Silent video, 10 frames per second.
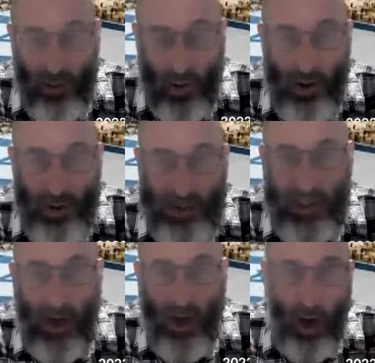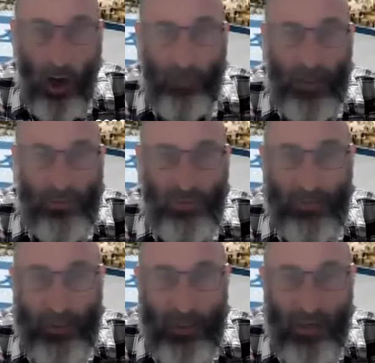ont grandi, un par son
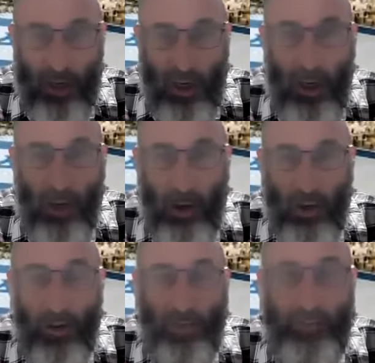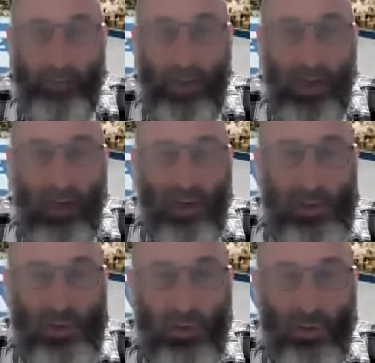épine, un par
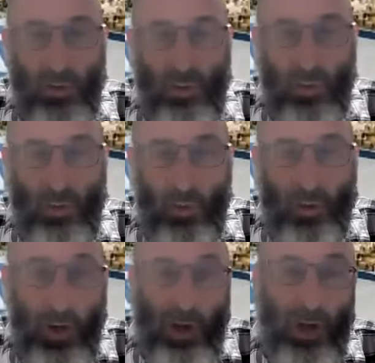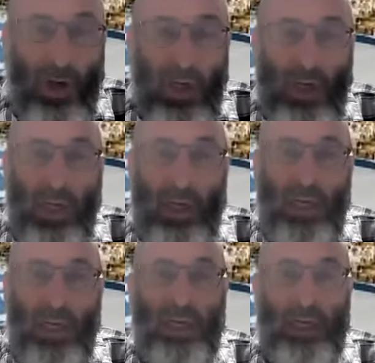son odeur.
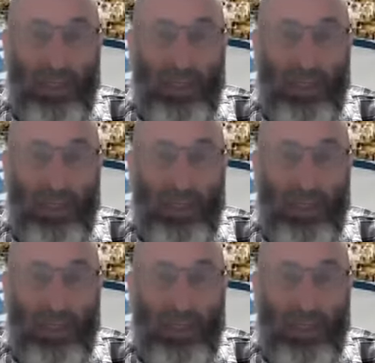Euh,